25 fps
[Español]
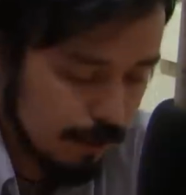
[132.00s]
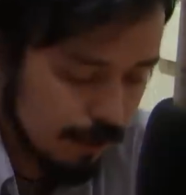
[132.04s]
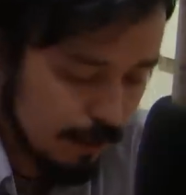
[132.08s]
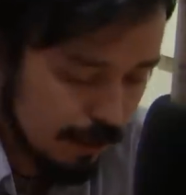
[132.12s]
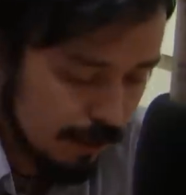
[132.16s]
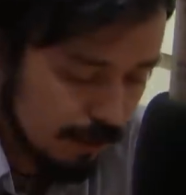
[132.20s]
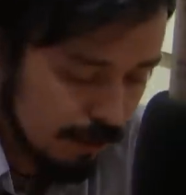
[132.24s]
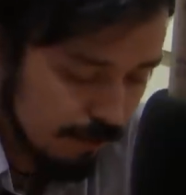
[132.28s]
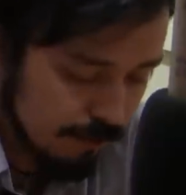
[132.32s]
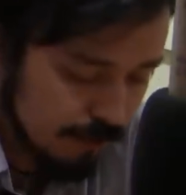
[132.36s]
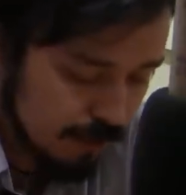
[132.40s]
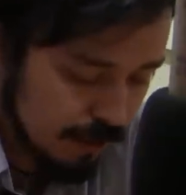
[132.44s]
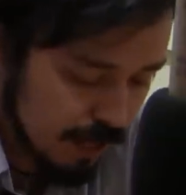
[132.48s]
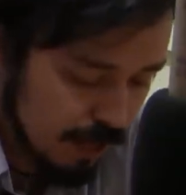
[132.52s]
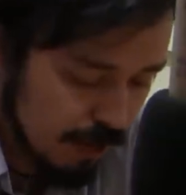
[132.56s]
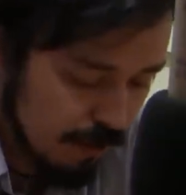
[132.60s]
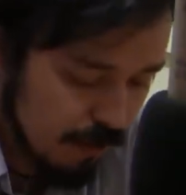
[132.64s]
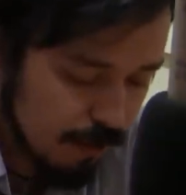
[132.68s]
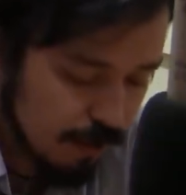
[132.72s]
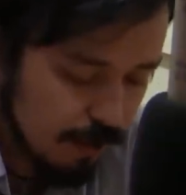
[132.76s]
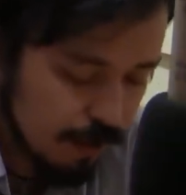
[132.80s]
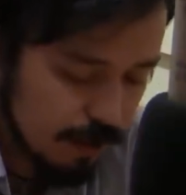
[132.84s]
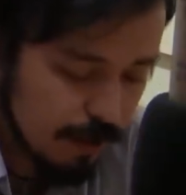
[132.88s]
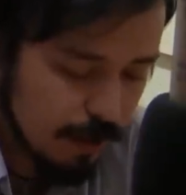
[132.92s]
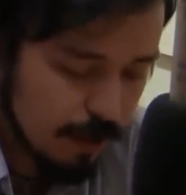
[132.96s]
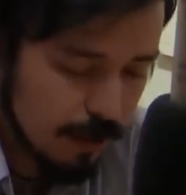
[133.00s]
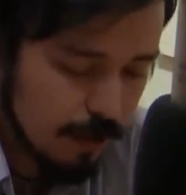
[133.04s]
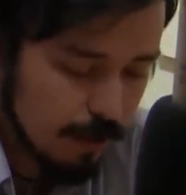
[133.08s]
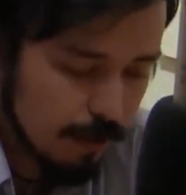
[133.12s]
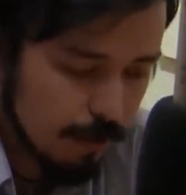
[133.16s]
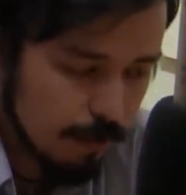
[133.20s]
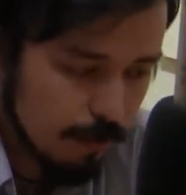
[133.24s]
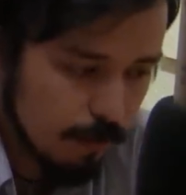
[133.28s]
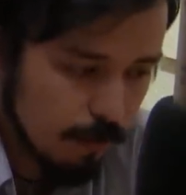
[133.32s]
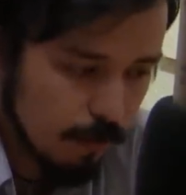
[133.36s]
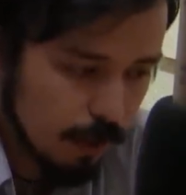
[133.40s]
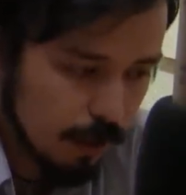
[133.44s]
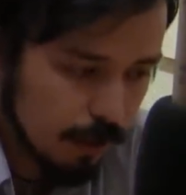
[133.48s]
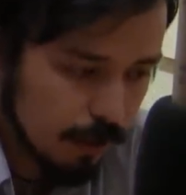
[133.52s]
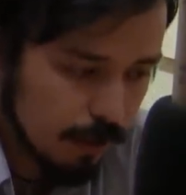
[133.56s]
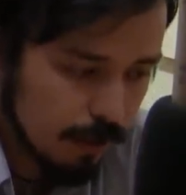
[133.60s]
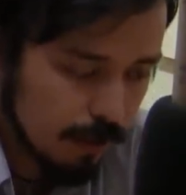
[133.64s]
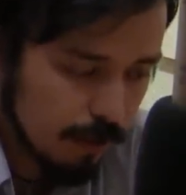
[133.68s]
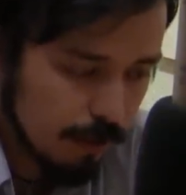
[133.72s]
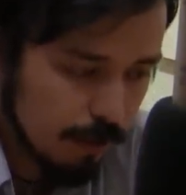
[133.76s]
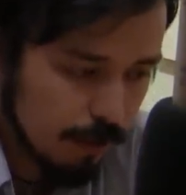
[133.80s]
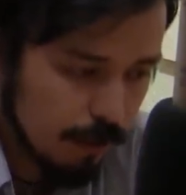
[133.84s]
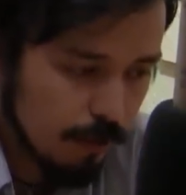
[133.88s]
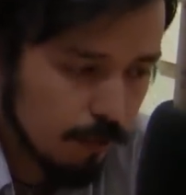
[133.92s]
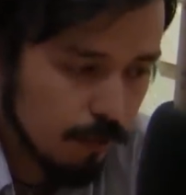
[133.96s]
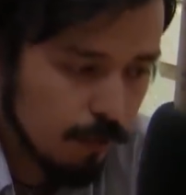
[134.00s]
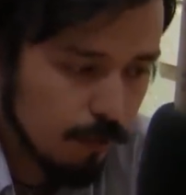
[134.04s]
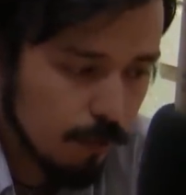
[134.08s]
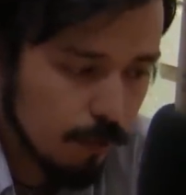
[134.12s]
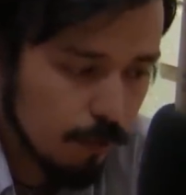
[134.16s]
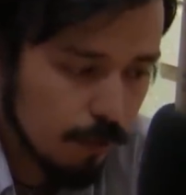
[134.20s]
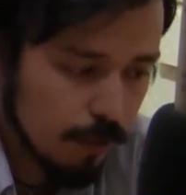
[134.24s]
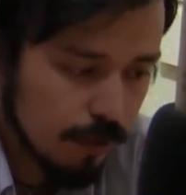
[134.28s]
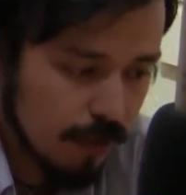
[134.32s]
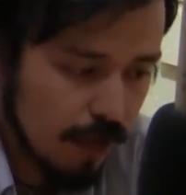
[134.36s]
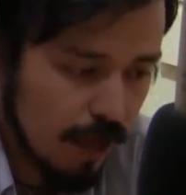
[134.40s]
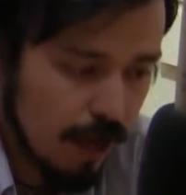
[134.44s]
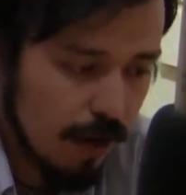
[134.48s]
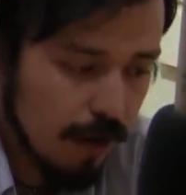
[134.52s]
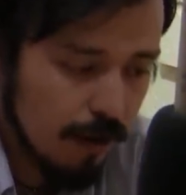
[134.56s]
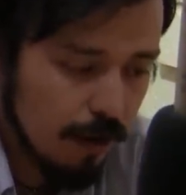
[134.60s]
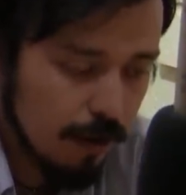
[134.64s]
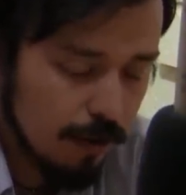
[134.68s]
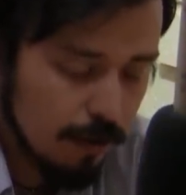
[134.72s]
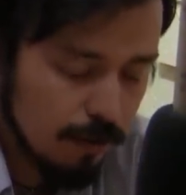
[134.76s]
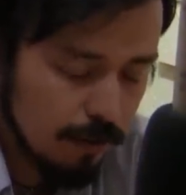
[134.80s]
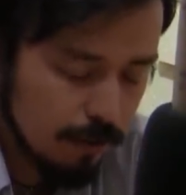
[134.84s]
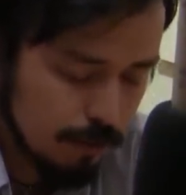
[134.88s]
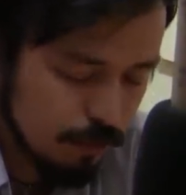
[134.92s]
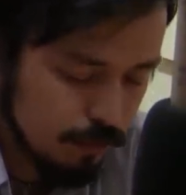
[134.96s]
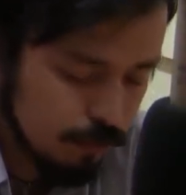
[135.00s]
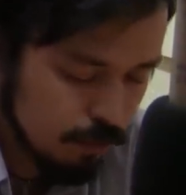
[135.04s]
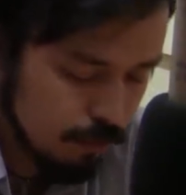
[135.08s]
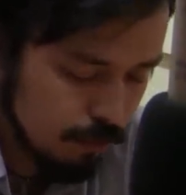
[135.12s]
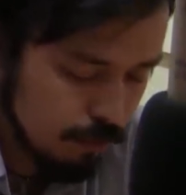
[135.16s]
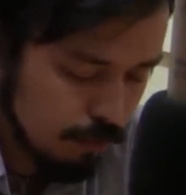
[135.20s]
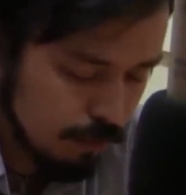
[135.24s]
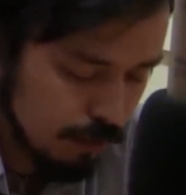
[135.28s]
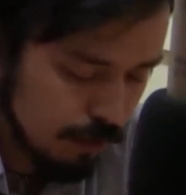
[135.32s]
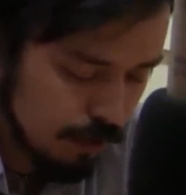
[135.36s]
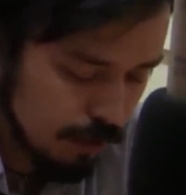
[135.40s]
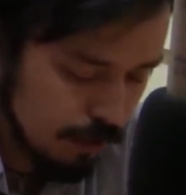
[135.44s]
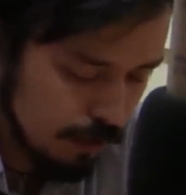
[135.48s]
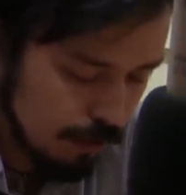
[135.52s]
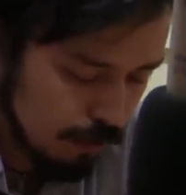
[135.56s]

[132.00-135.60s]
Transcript: ratificaba que Walter Ramírez como está, hizo,